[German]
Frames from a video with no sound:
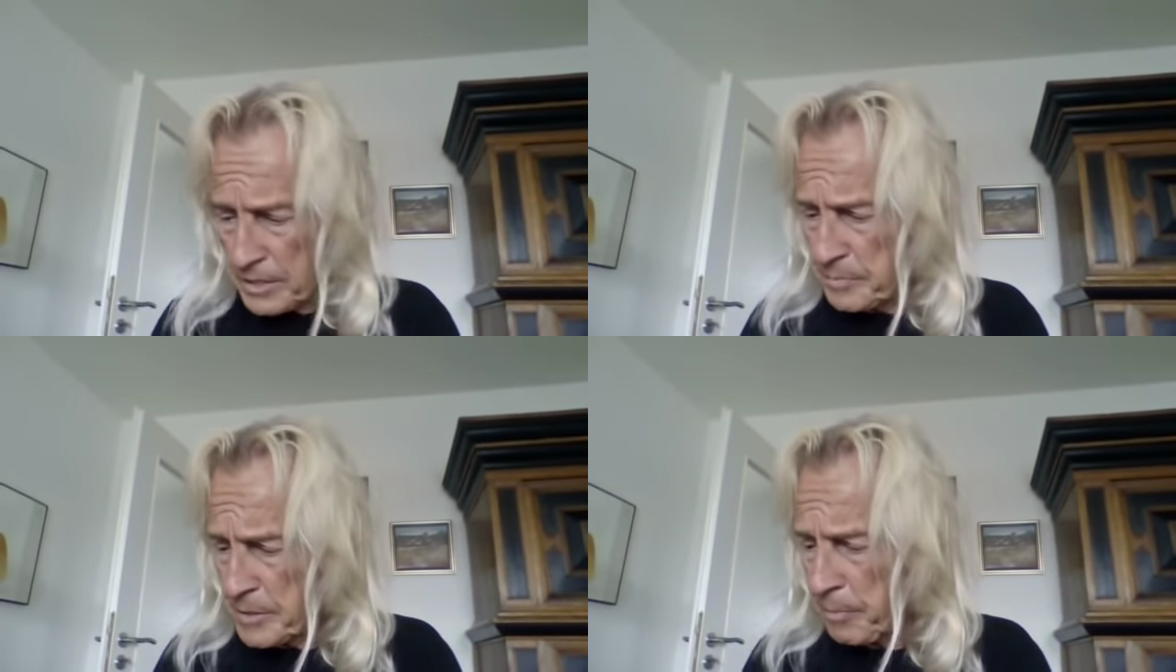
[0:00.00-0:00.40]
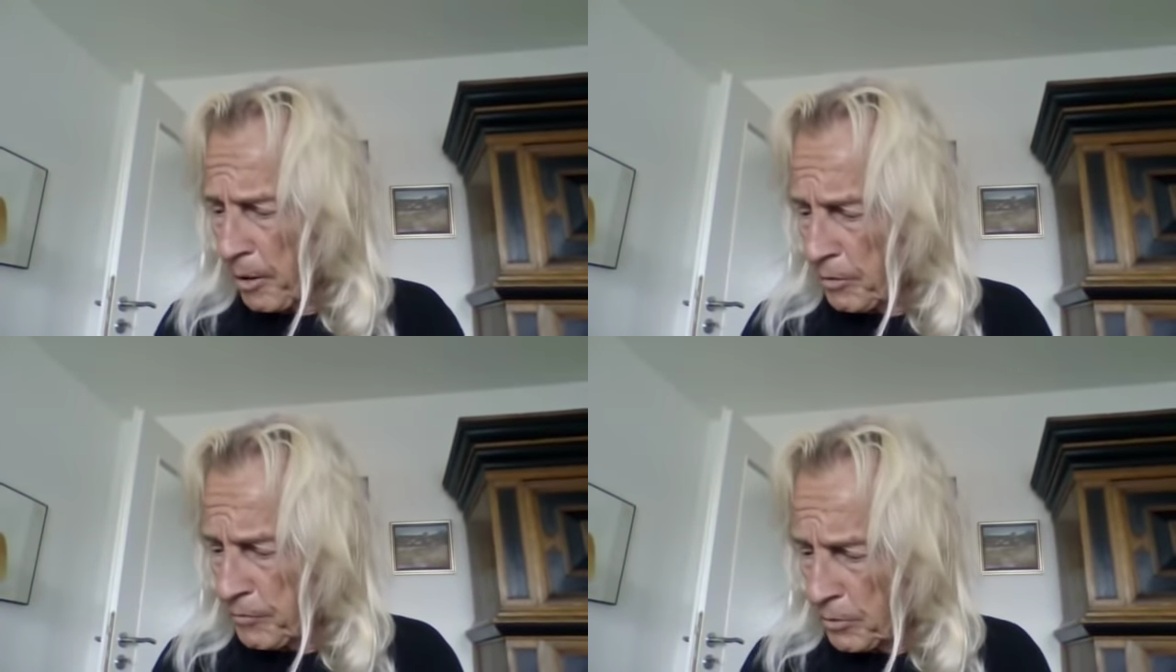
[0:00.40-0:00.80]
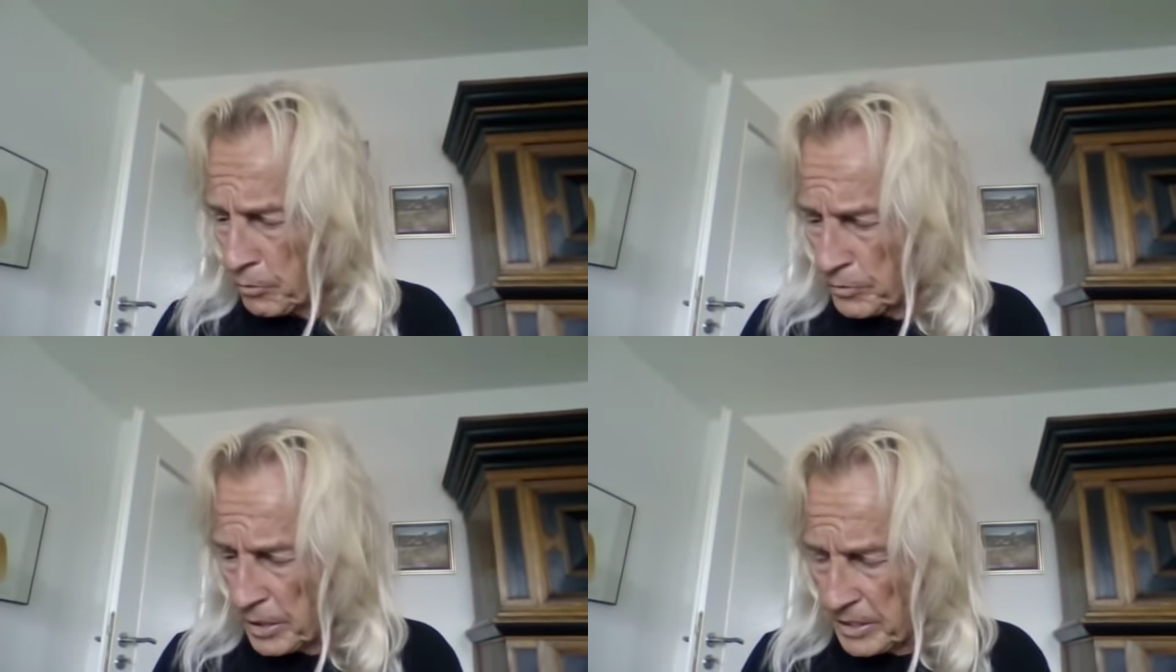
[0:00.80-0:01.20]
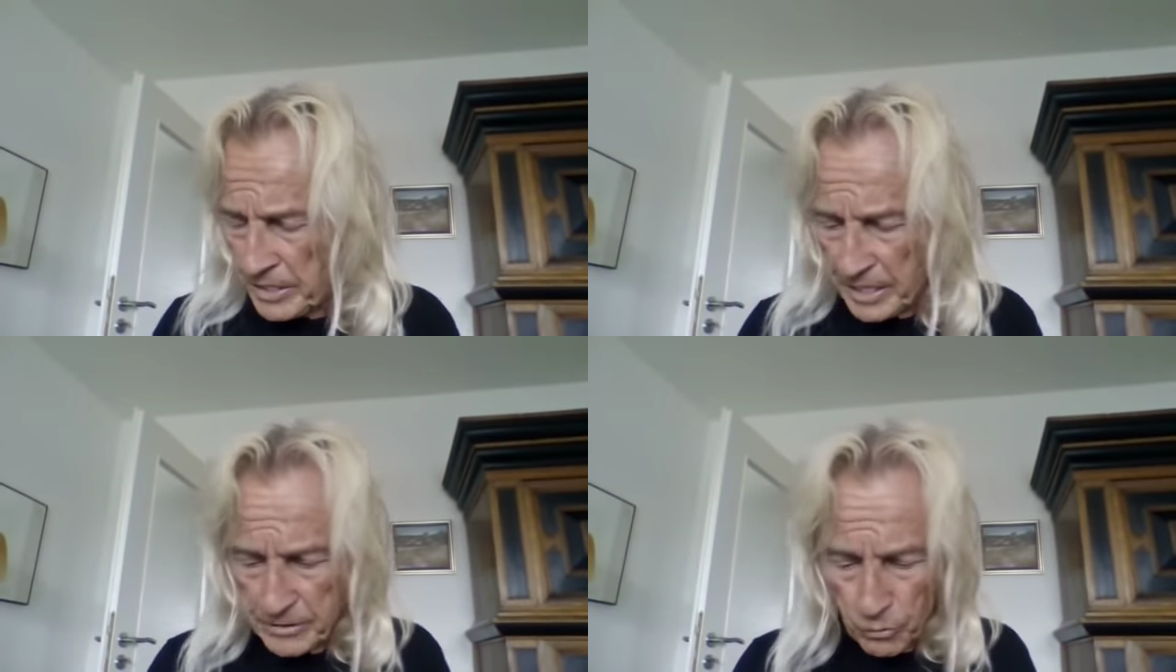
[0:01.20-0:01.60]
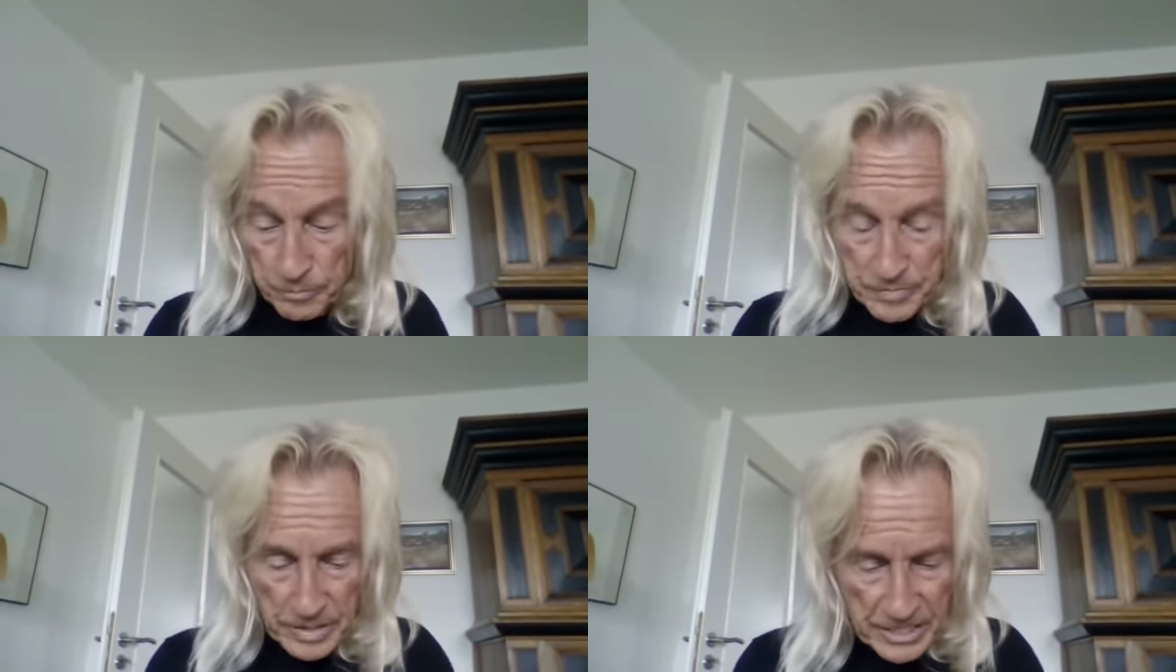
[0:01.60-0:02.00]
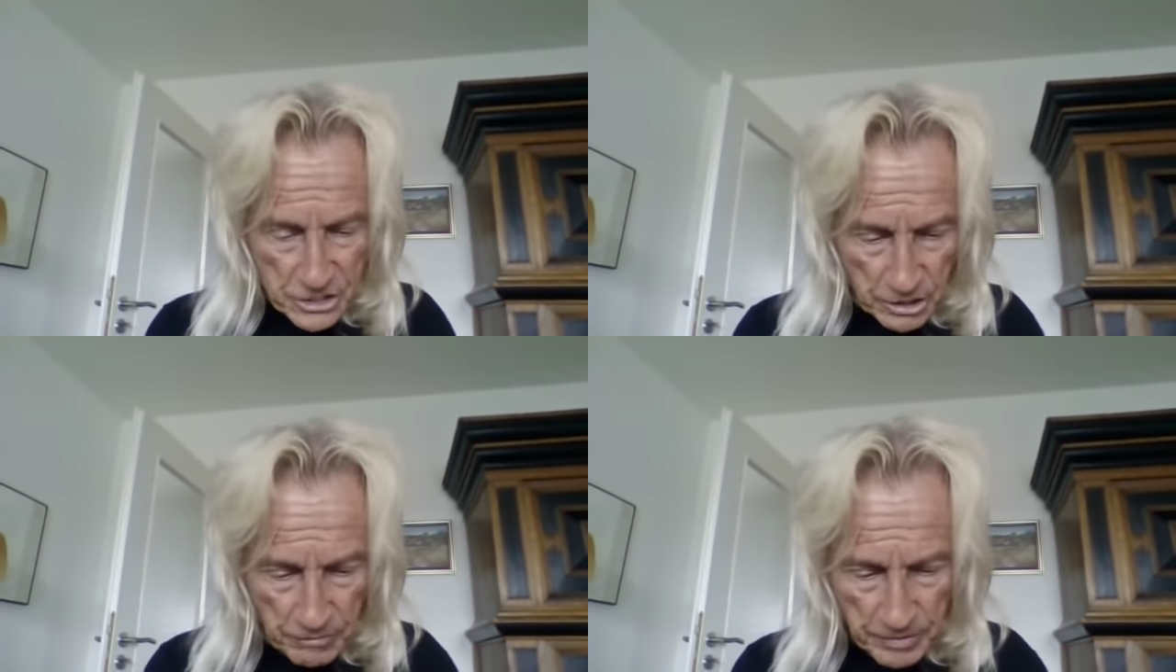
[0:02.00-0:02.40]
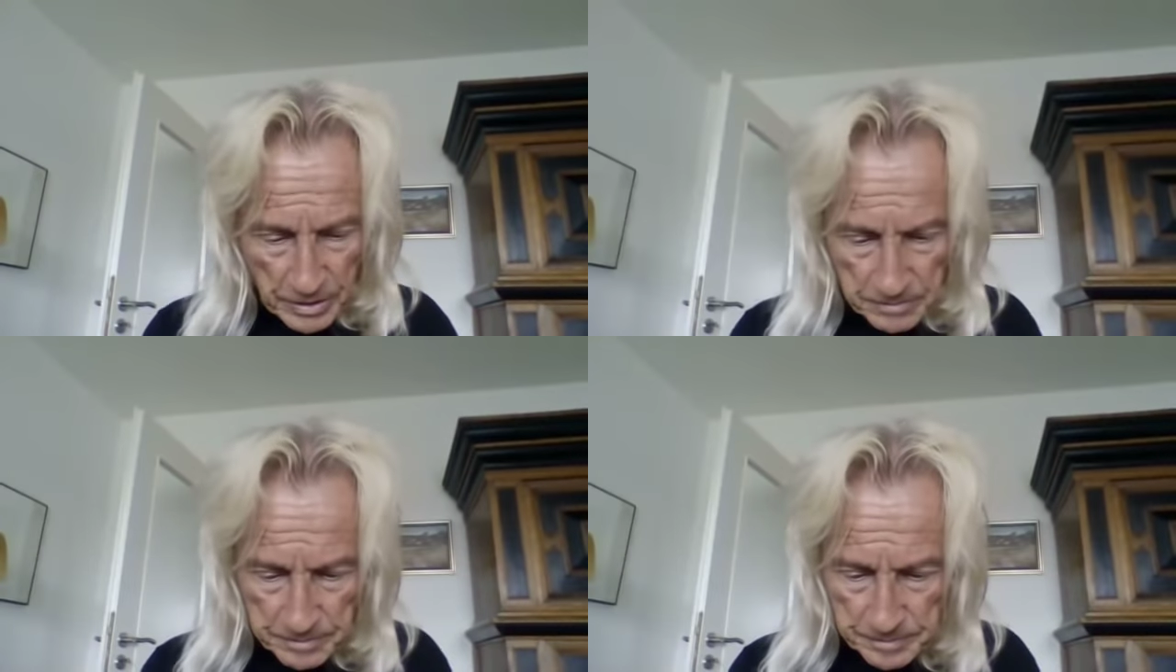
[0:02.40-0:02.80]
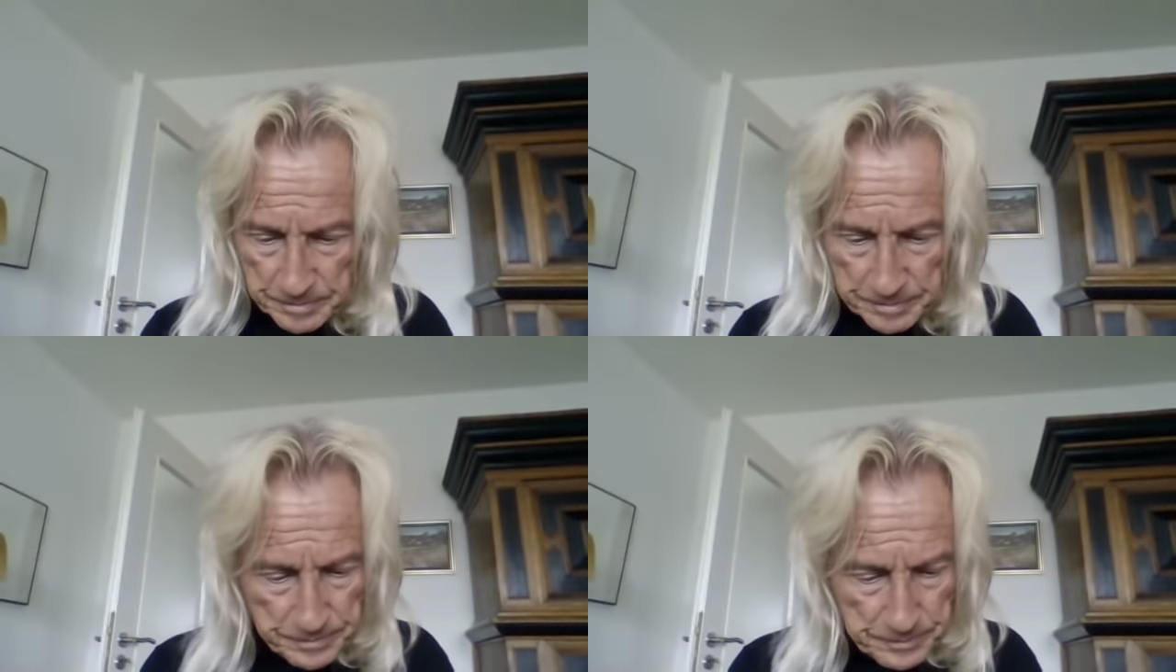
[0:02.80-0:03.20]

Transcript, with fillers: Alles Missbrauch von Kundalini. So, jetzt schauen wir.